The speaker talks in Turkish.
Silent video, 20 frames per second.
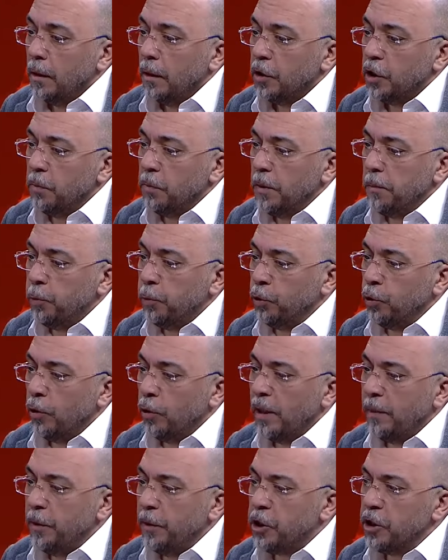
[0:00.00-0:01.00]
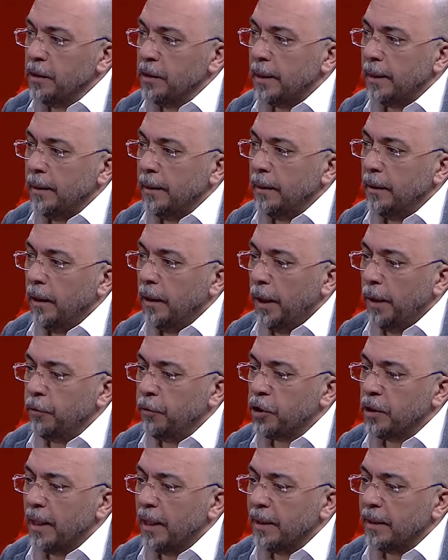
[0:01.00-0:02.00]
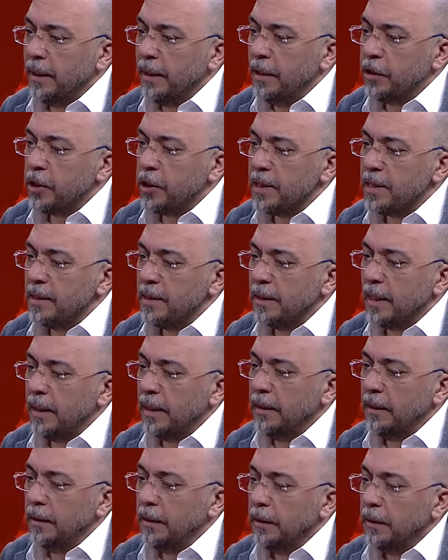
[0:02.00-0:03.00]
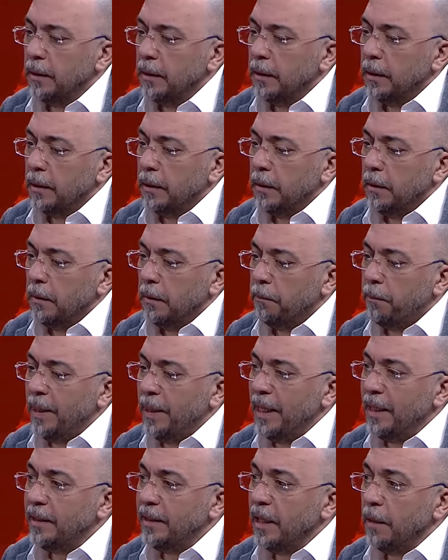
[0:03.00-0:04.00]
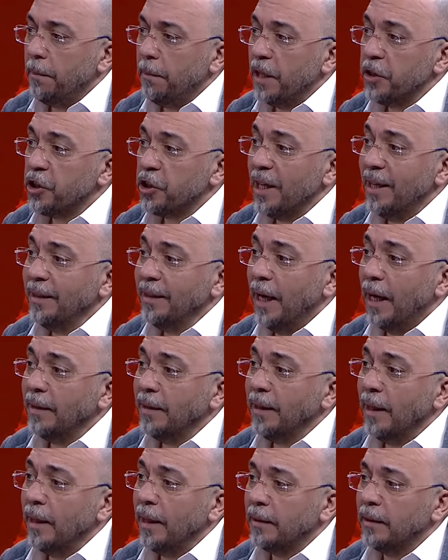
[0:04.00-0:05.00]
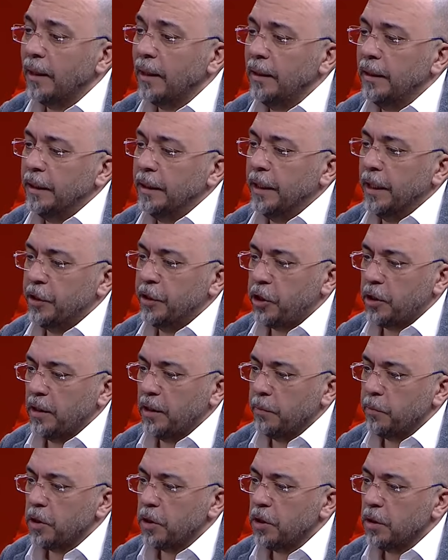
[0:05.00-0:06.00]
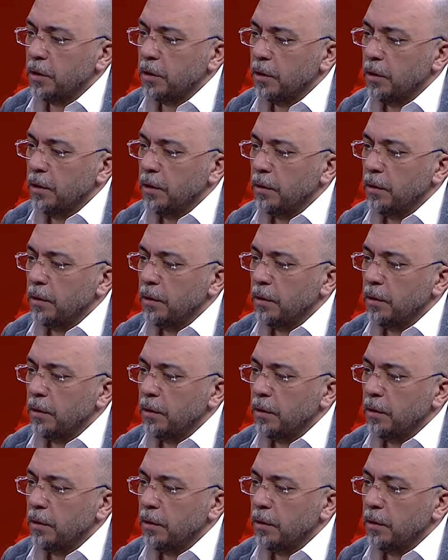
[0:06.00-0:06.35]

Şimdi bu dönem içinde Avcılar ilçesinden belediye başkan aday adaylığını açıklamış.